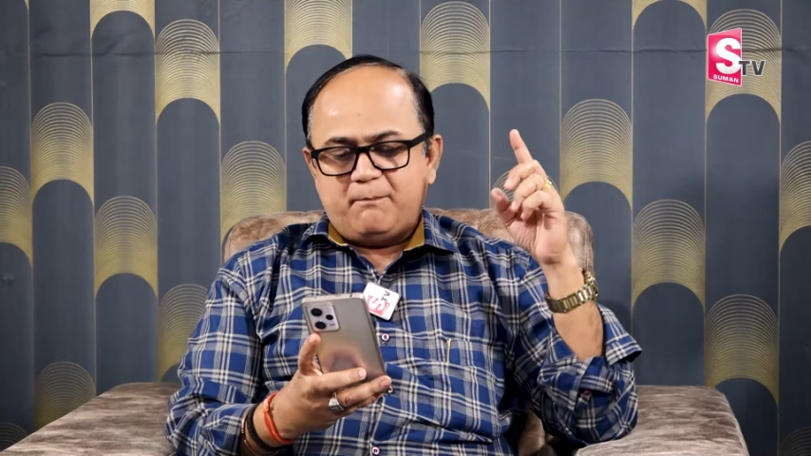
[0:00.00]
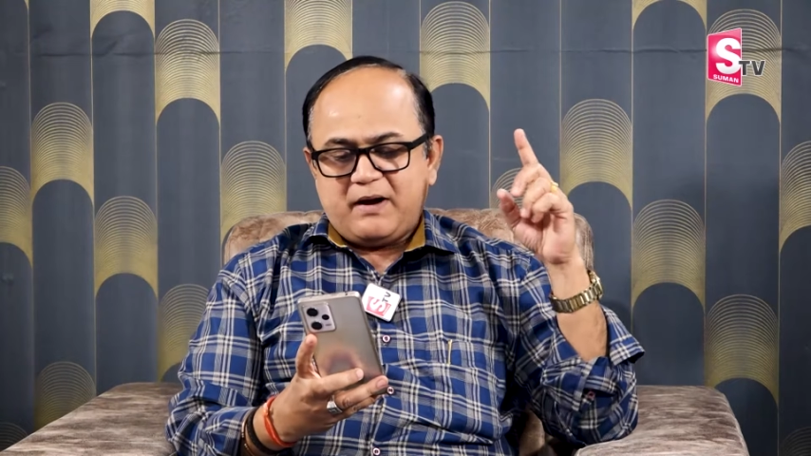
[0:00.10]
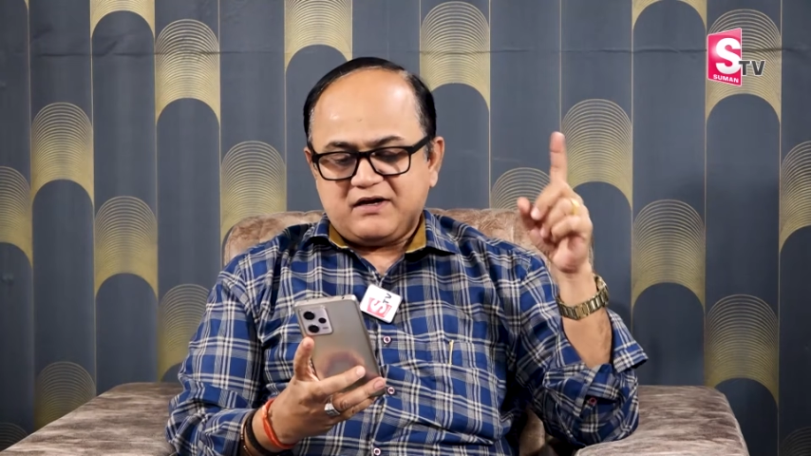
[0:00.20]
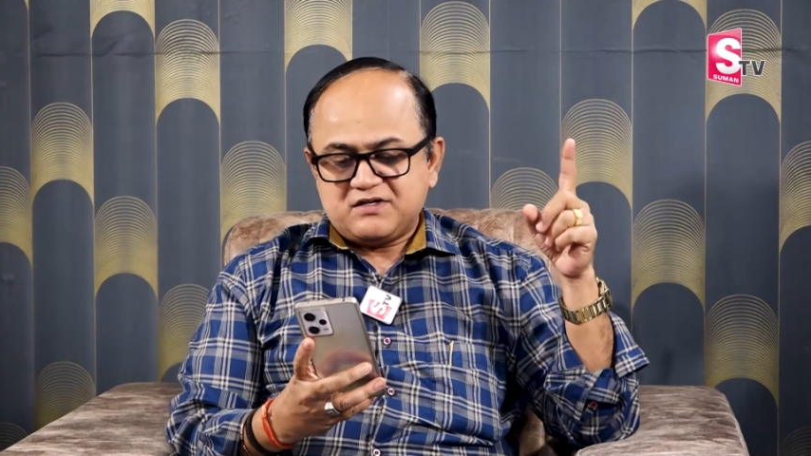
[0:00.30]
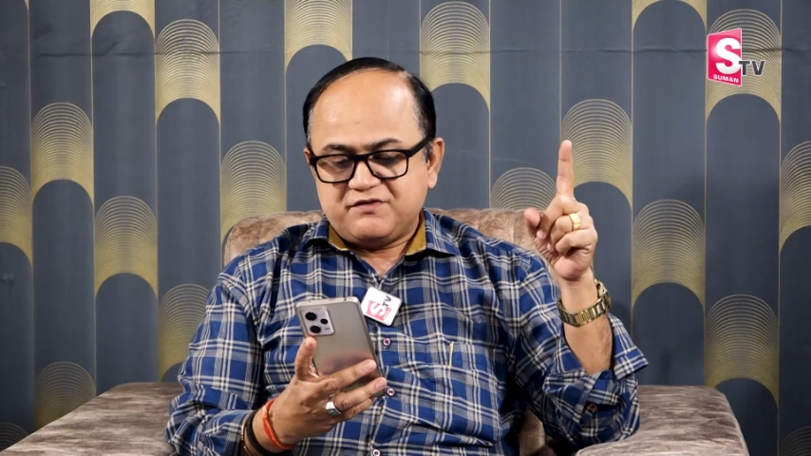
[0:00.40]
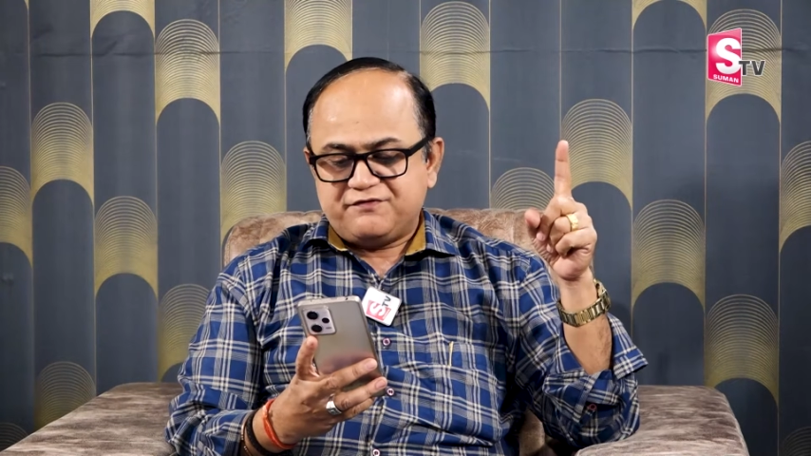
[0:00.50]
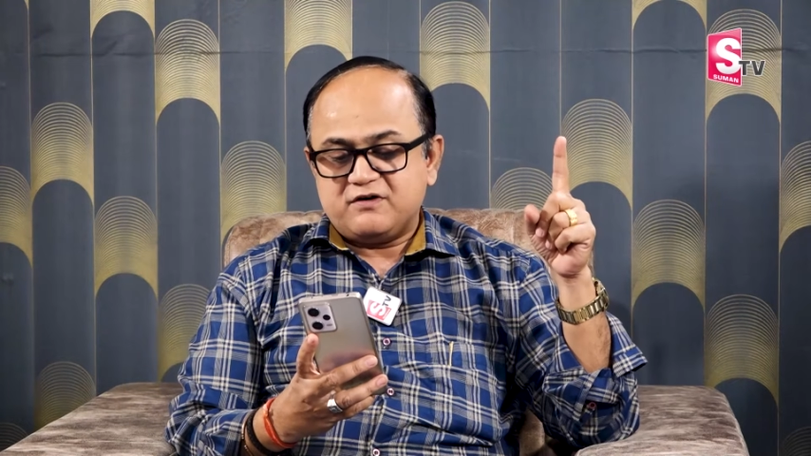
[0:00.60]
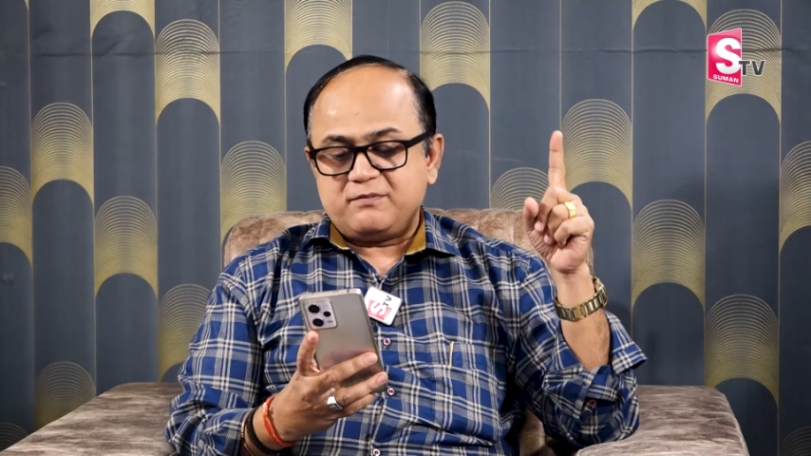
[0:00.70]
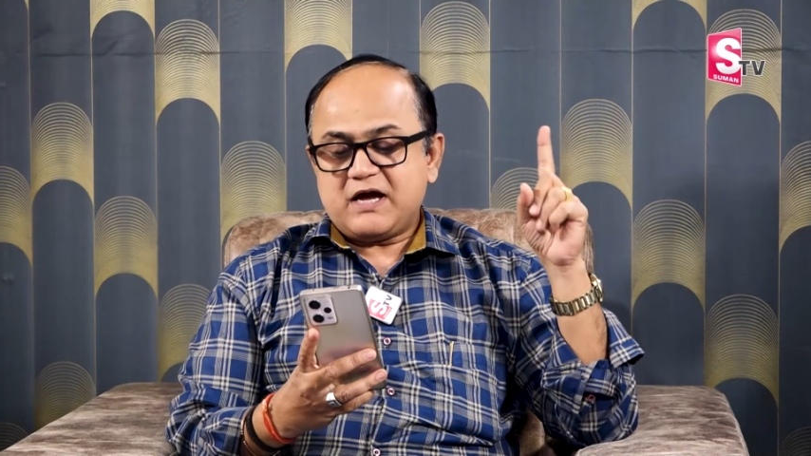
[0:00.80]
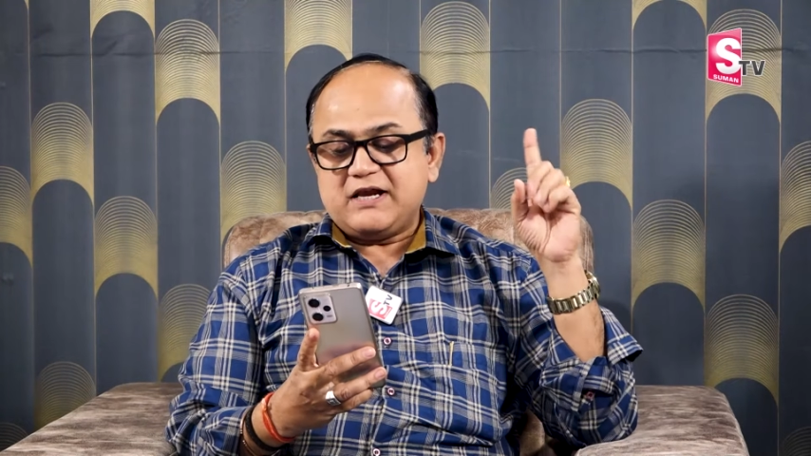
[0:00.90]
పార్ట్నర్షిప్
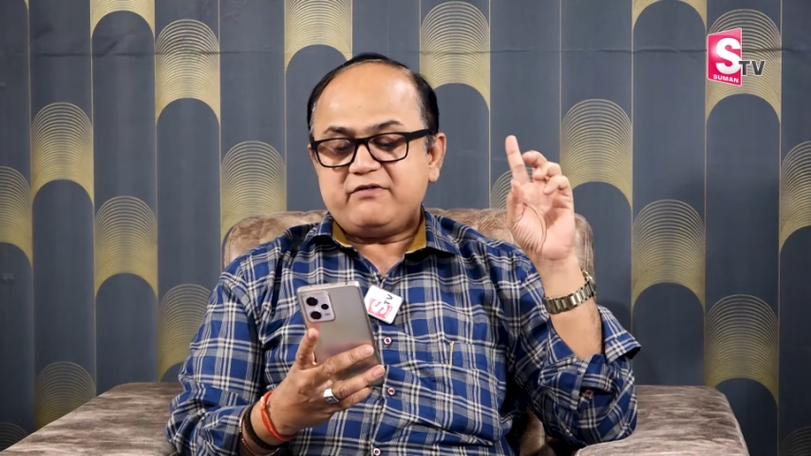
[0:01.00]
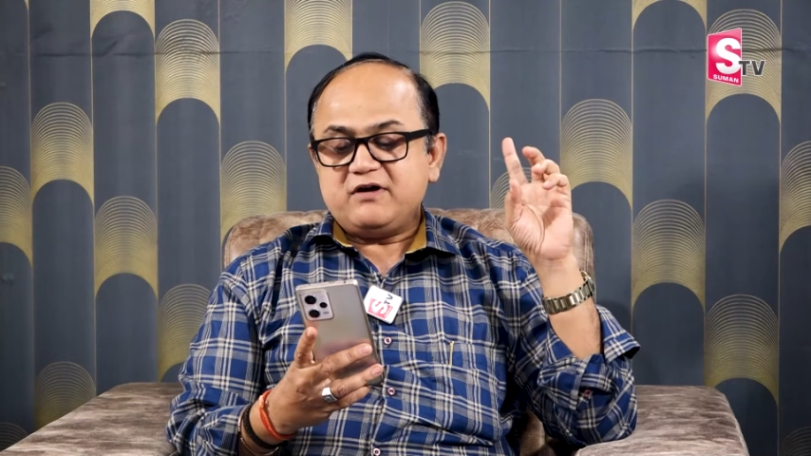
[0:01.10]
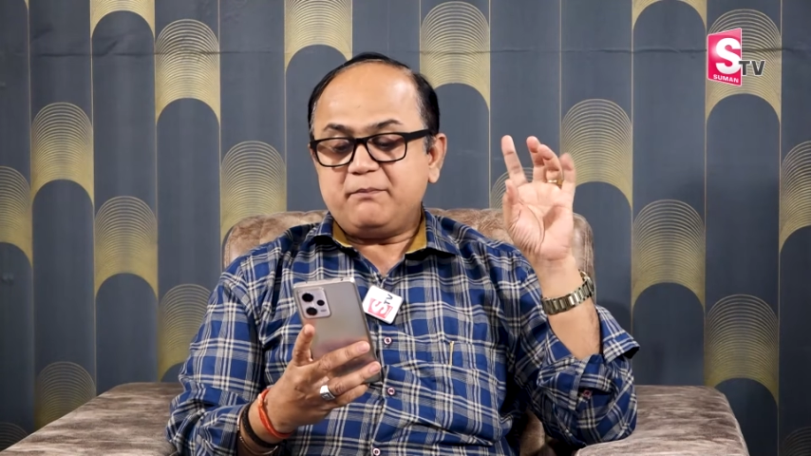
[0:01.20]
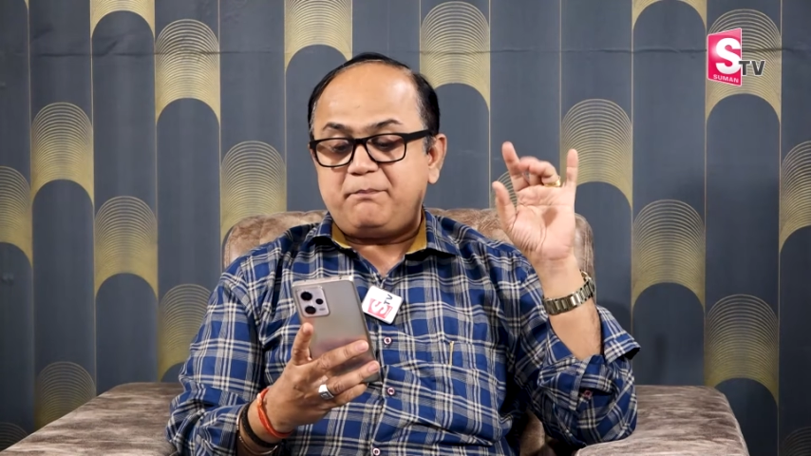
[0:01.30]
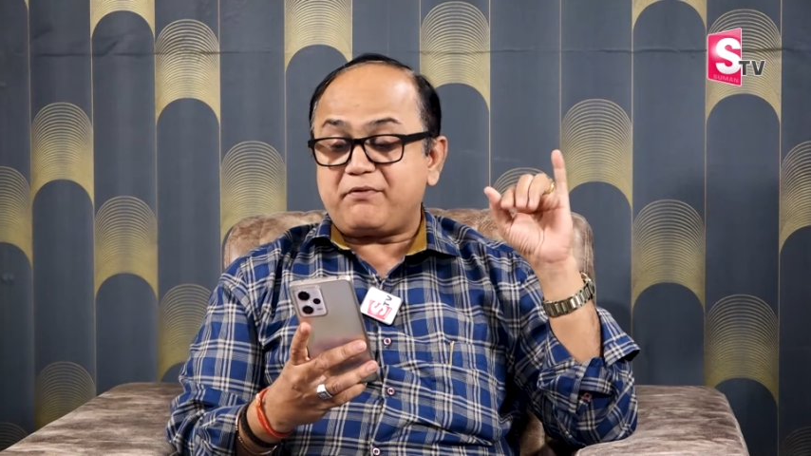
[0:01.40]
ఫర్మ్ కానివ్వండి